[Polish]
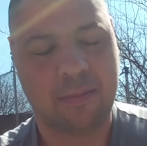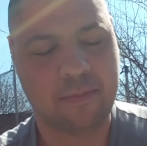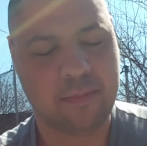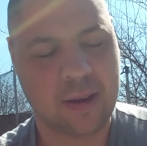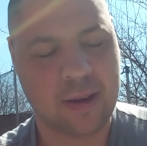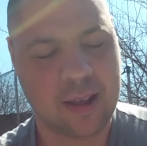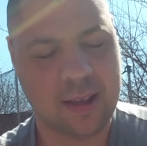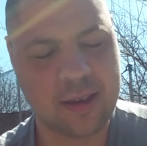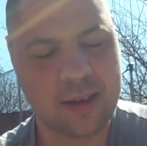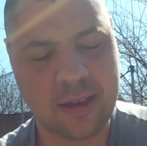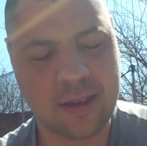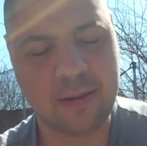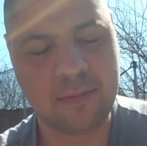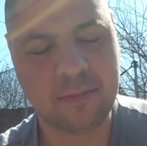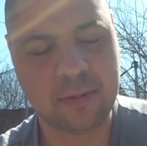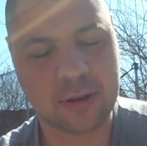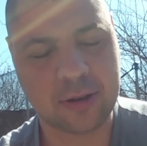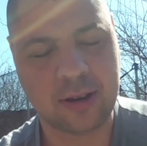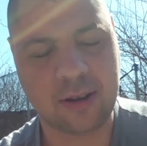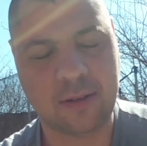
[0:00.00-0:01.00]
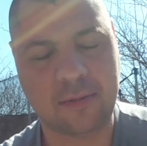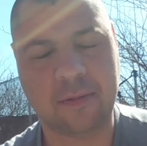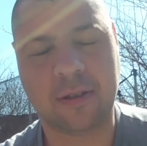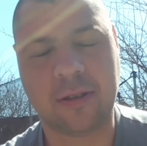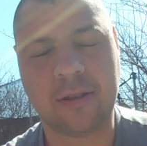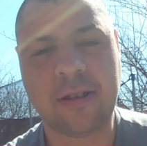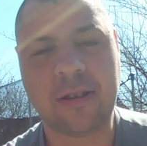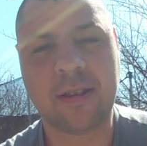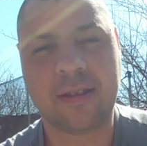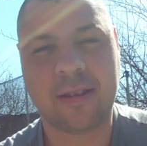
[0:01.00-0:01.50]
Mieliście
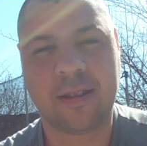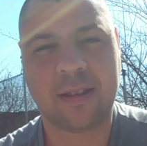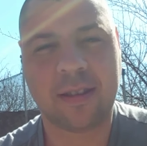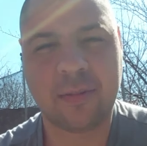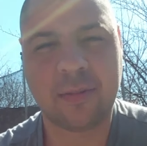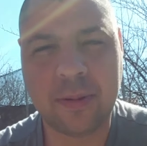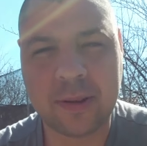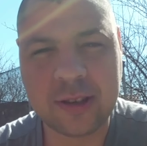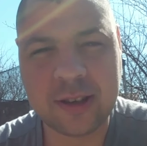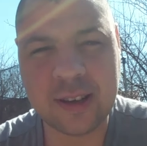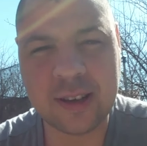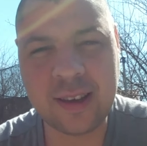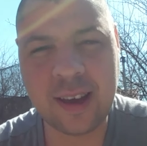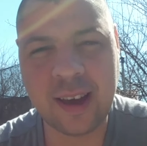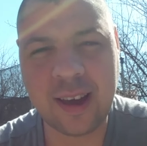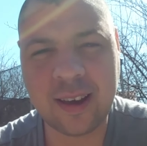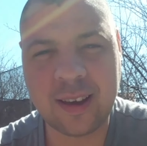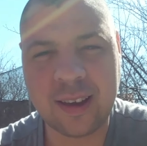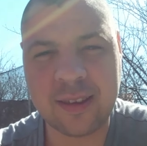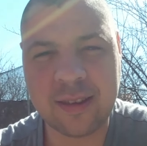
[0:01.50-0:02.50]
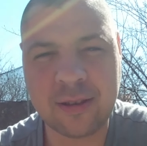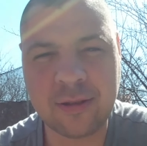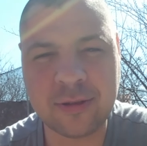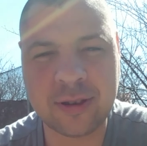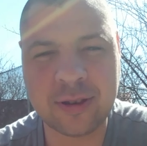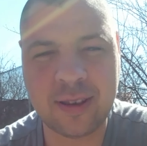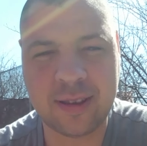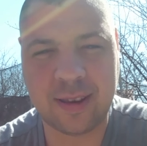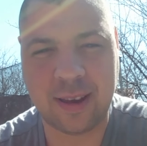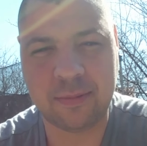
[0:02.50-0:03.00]
możliwość zobaczenia, jaka jest
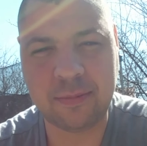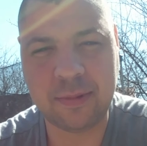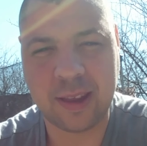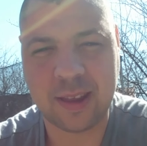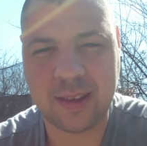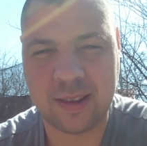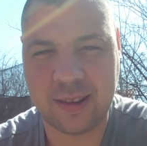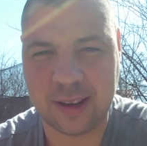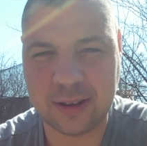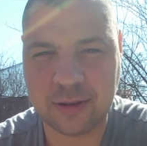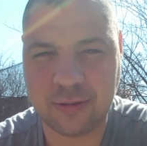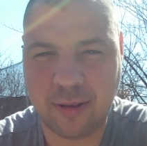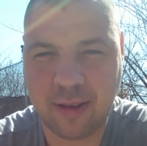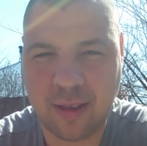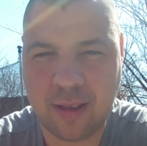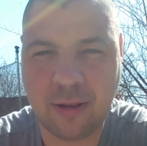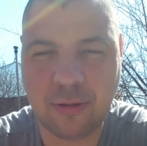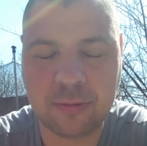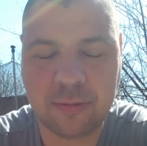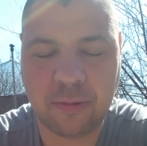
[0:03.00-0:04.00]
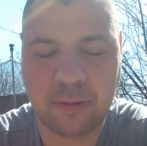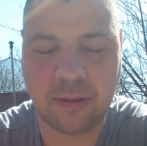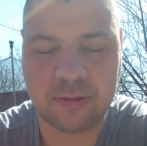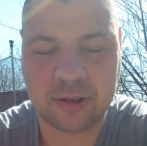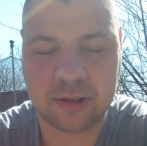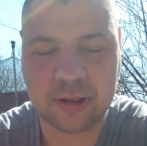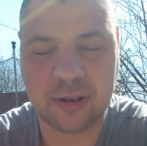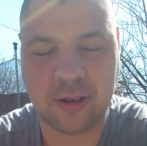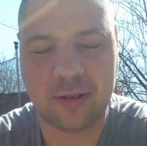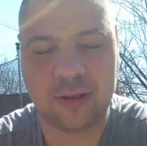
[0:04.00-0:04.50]
różnica między naszą stołówką
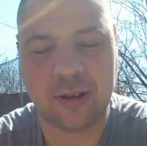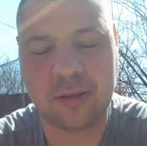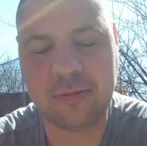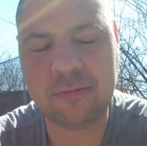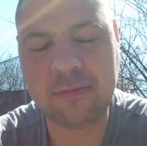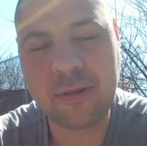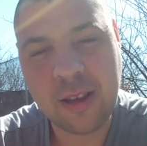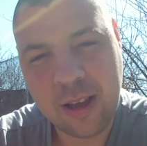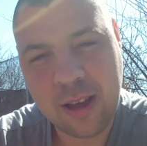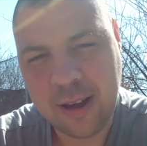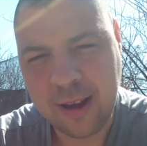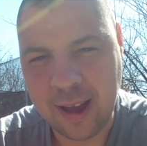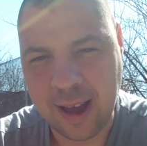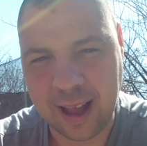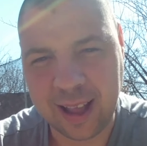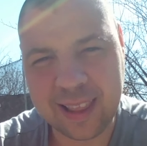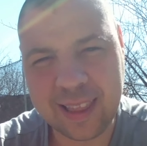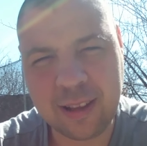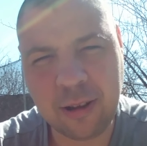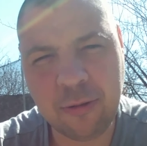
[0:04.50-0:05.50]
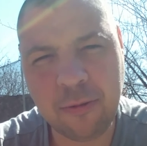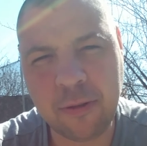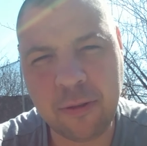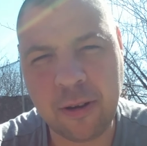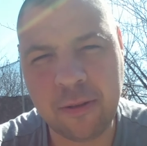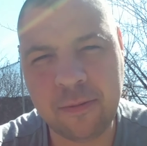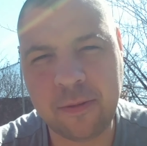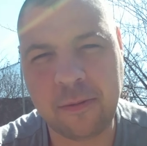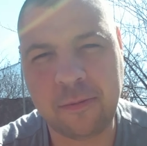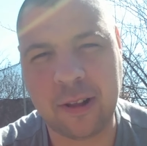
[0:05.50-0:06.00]
szkolną, a
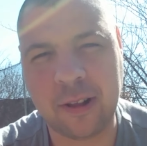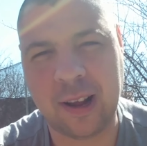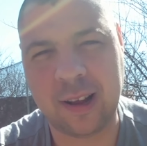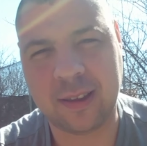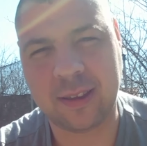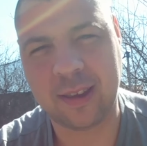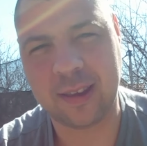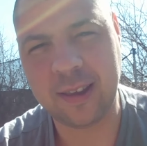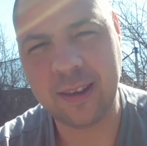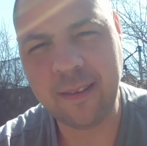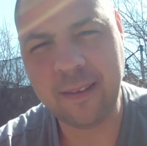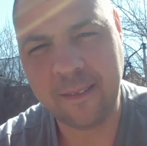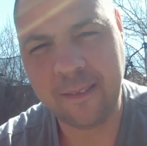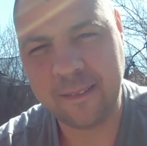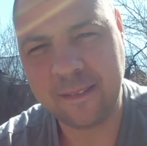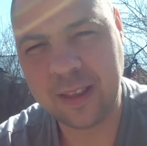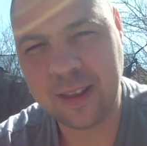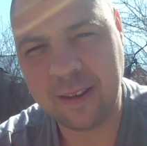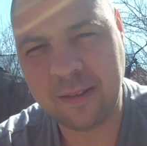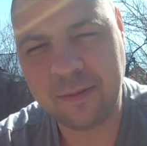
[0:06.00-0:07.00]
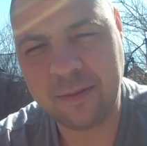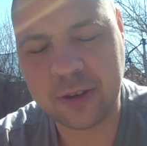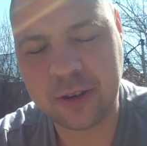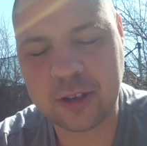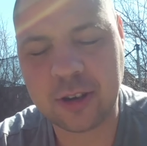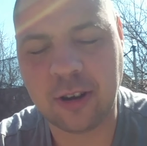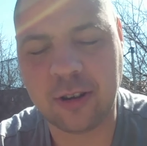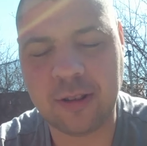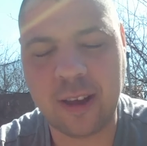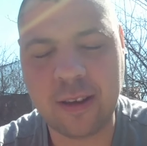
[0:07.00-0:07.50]
stołówką we Francji, w
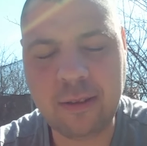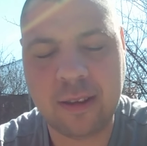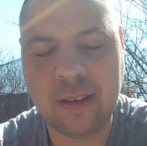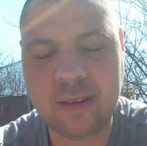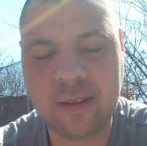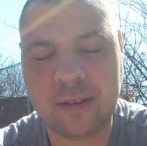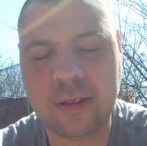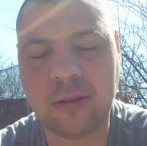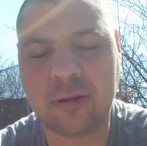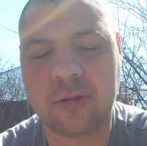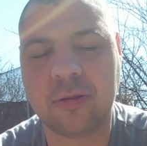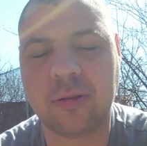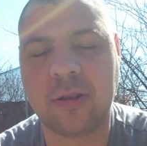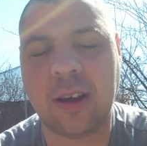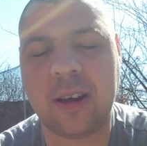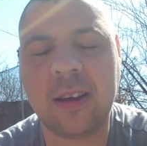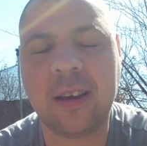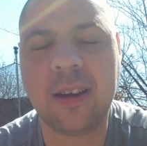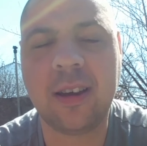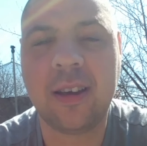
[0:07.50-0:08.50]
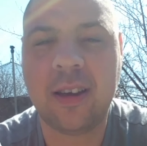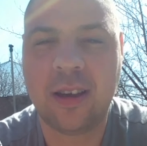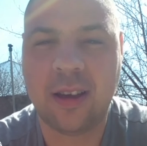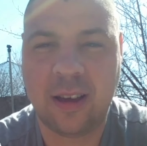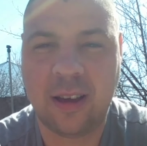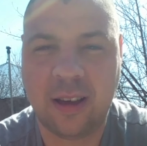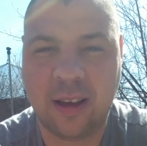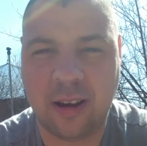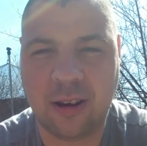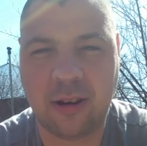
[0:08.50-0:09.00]
szkole, do której
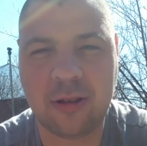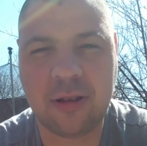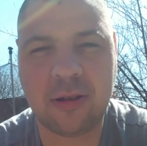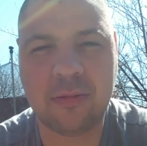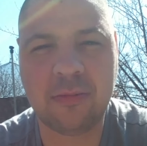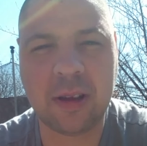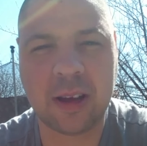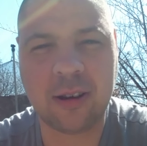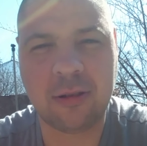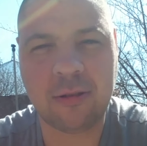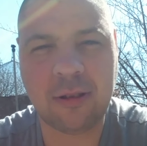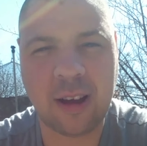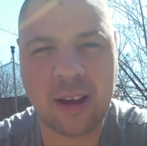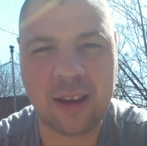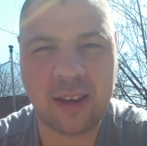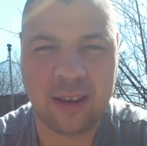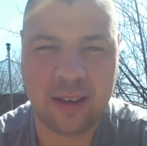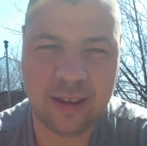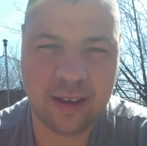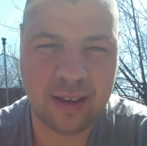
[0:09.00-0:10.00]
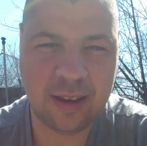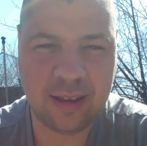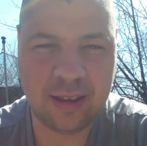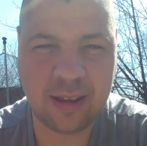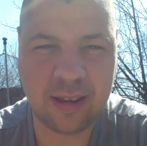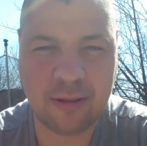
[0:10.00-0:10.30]
chodzi Mikołaj i inni